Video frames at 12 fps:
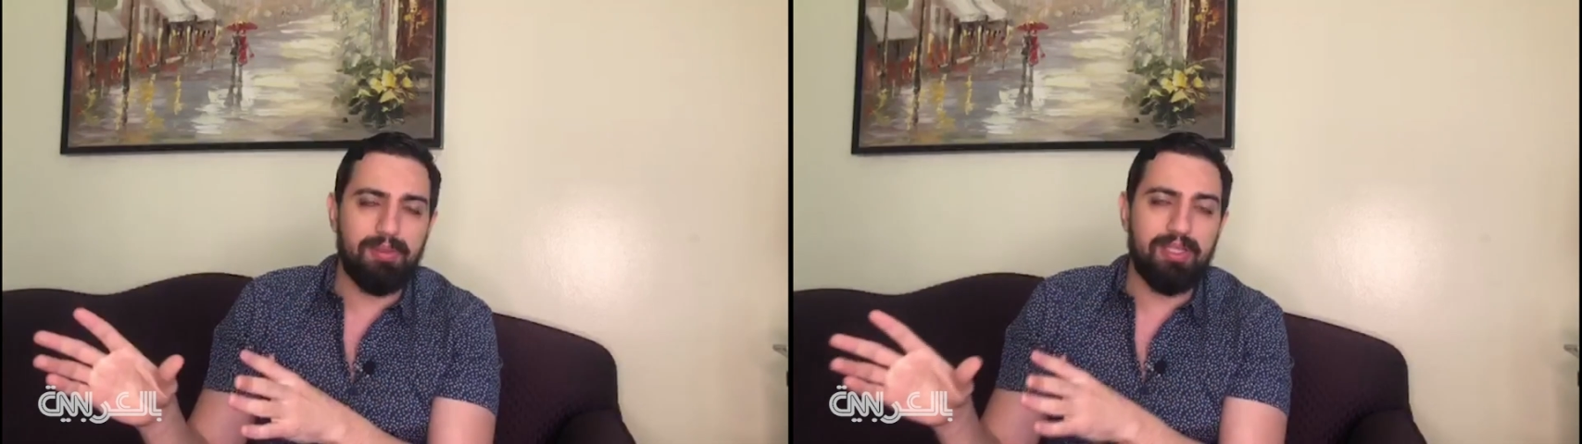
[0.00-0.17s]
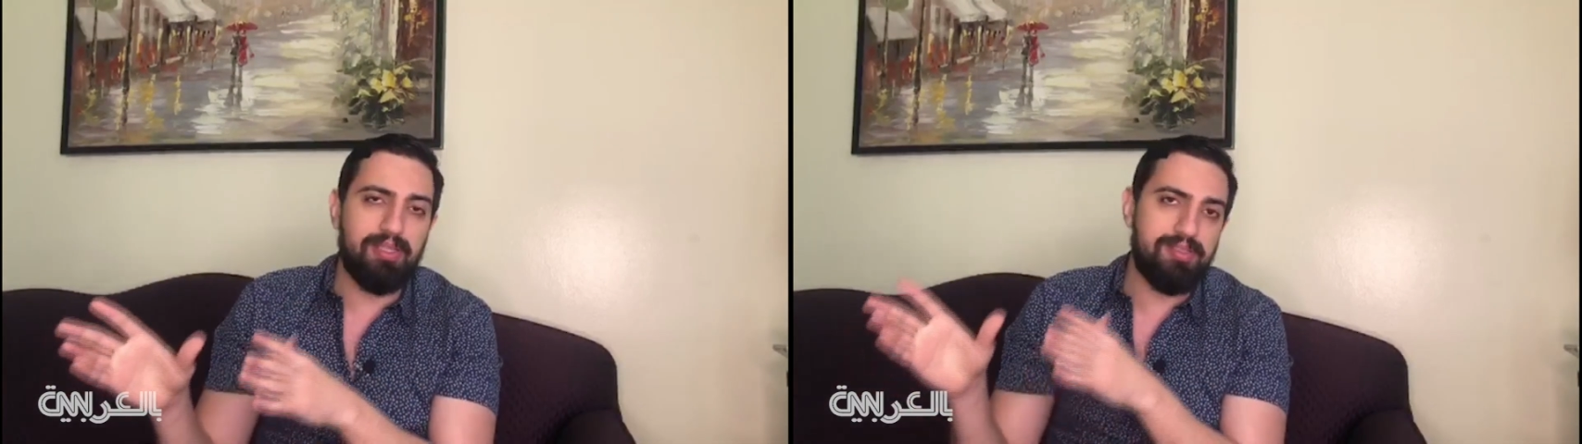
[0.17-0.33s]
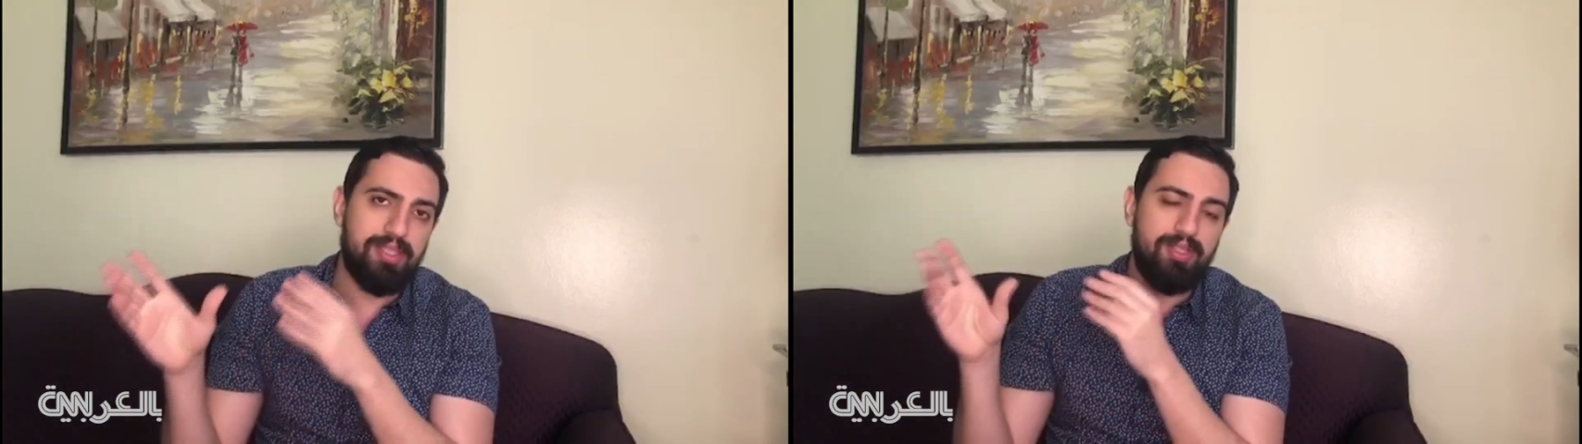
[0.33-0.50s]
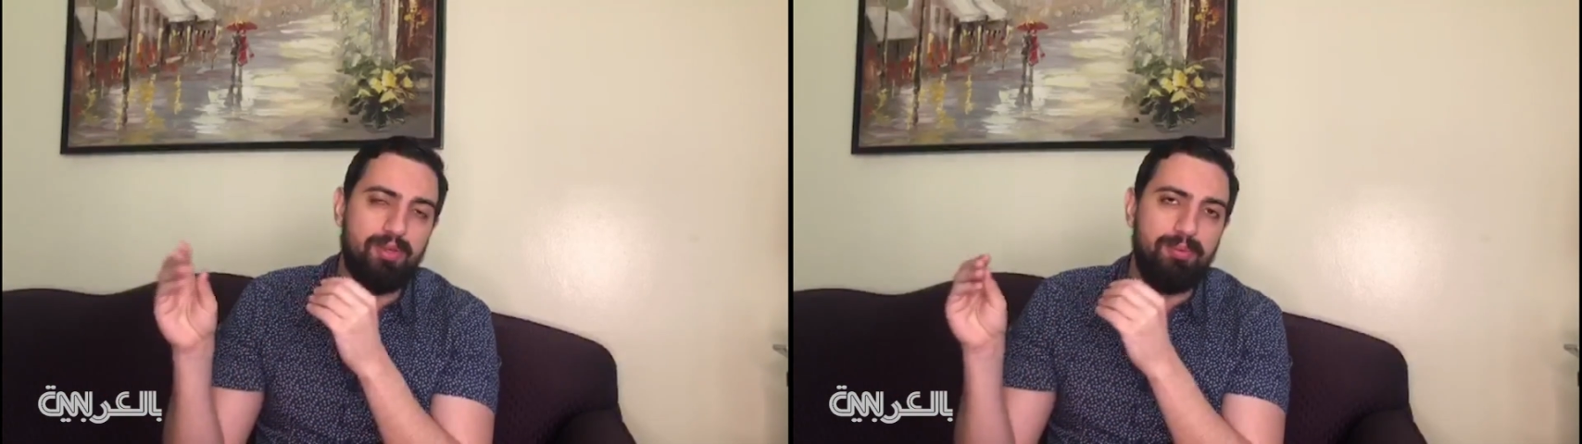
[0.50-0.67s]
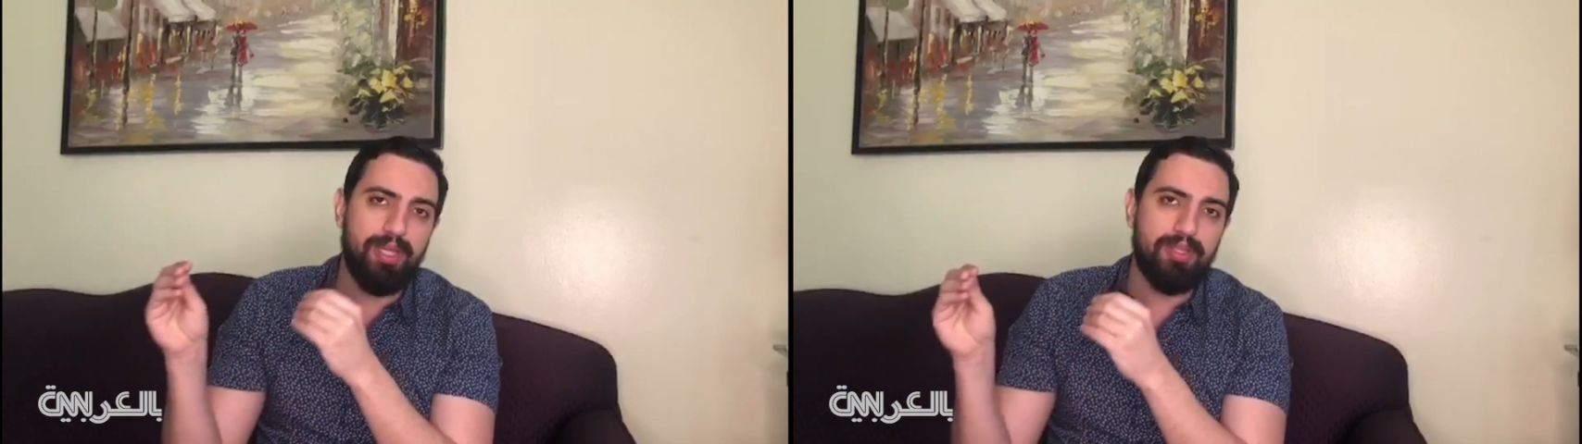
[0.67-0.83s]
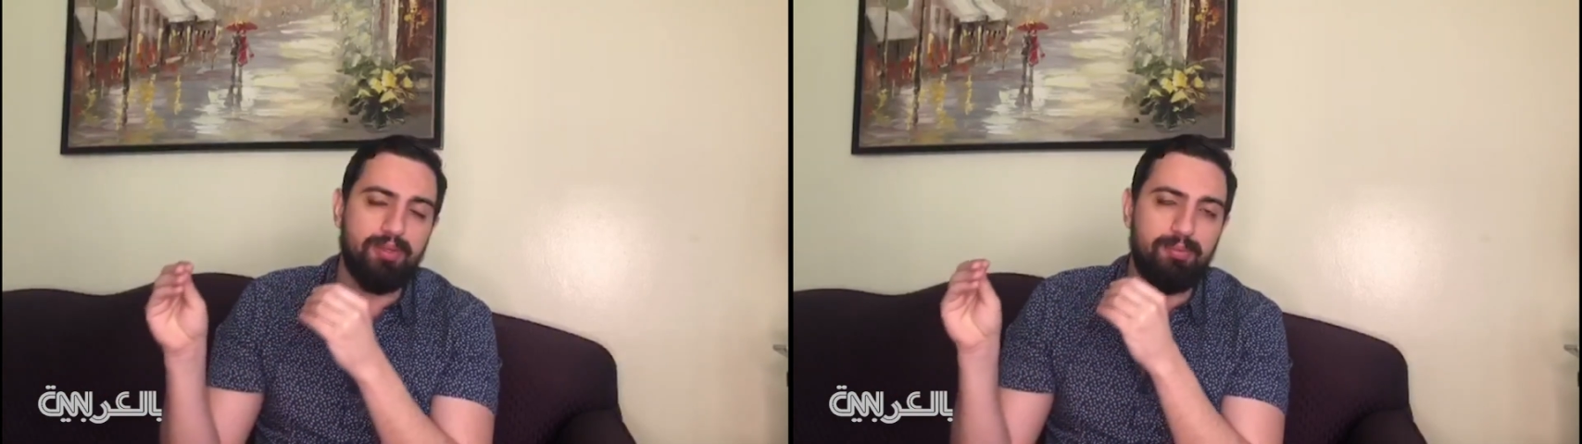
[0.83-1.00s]
إنجليزية
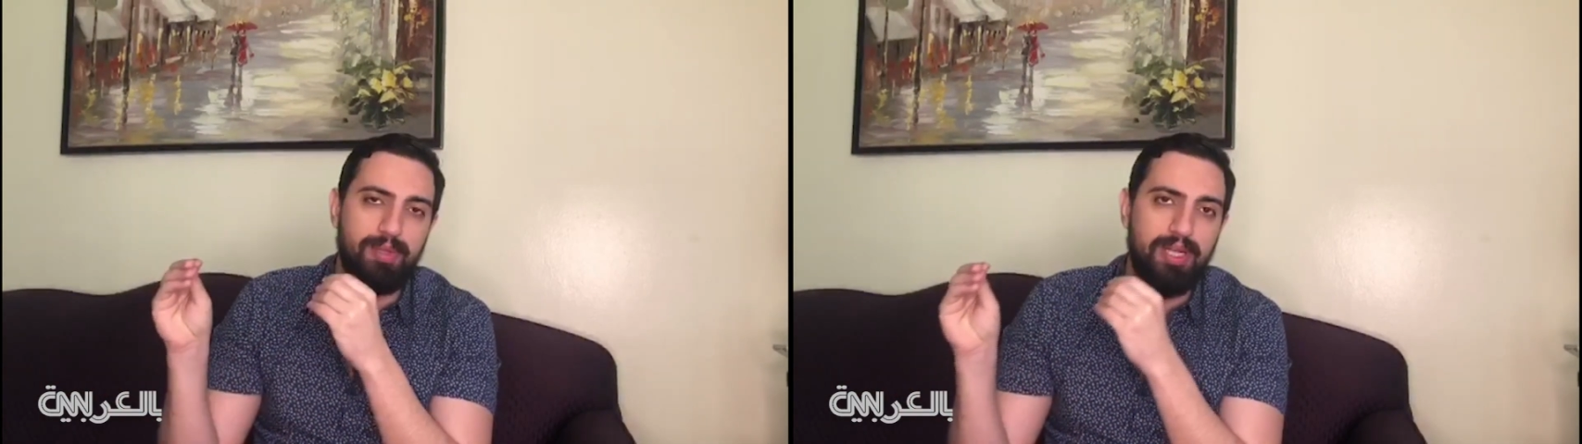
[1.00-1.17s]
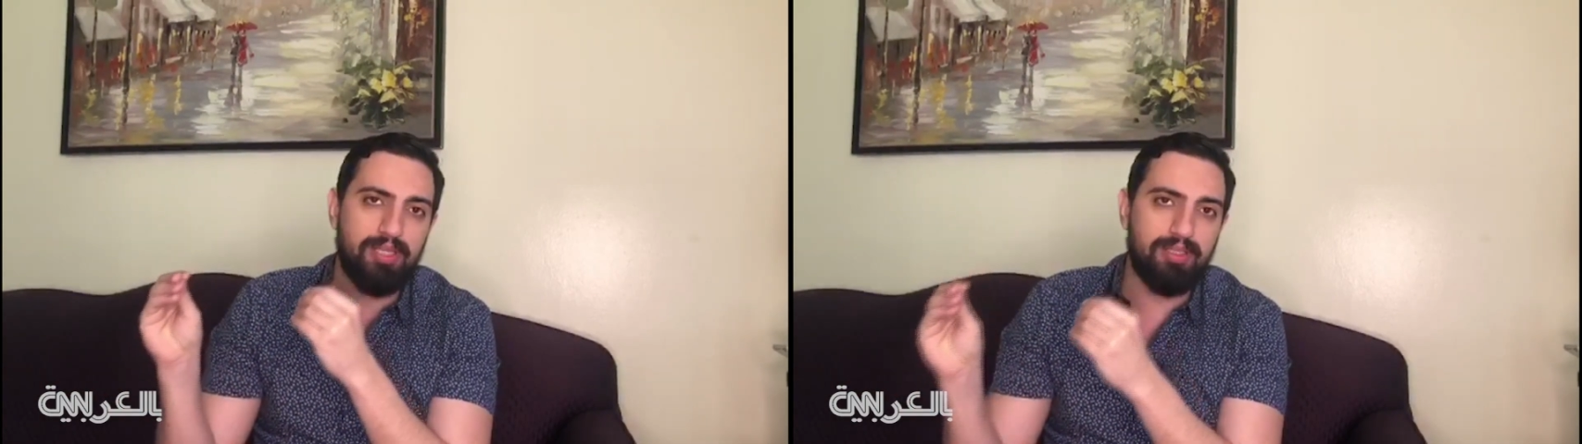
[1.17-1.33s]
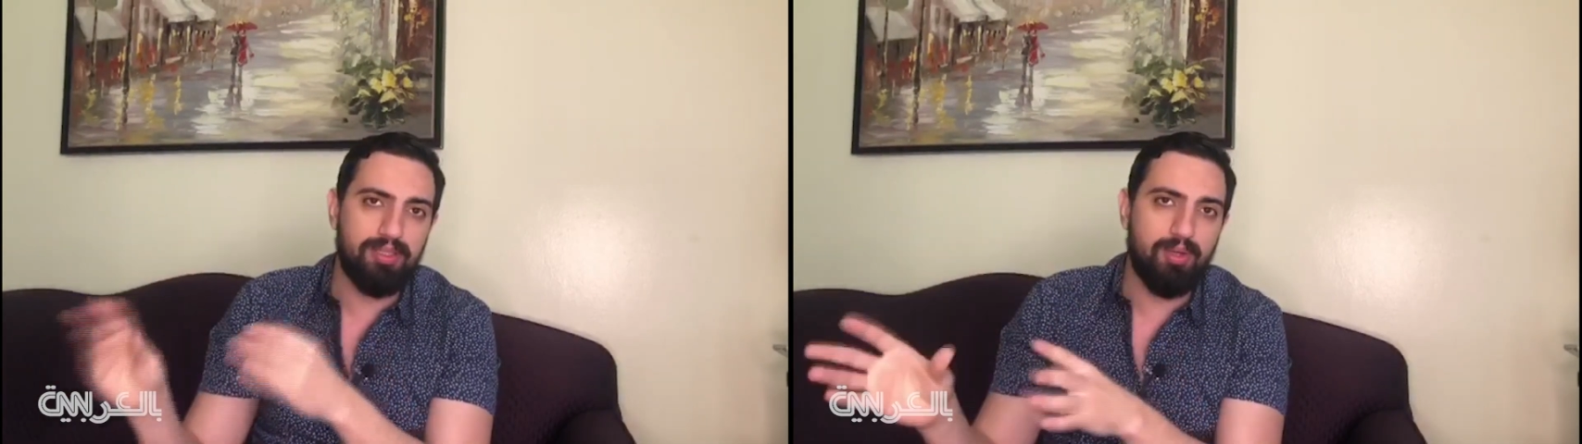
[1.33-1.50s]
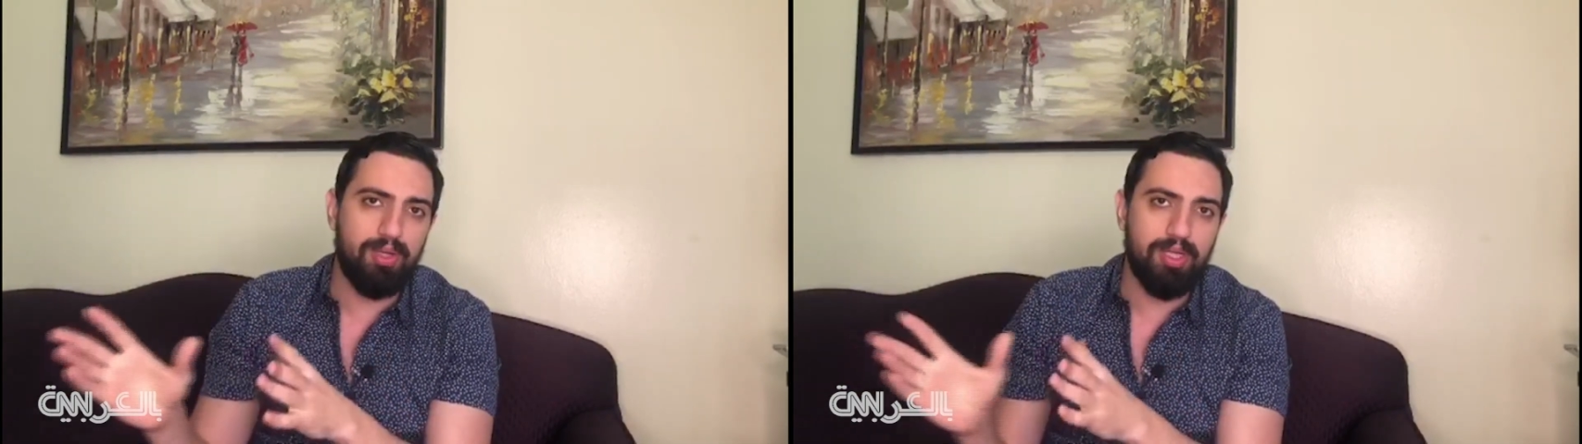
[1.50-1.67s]
وبيحضر مباريات الدوري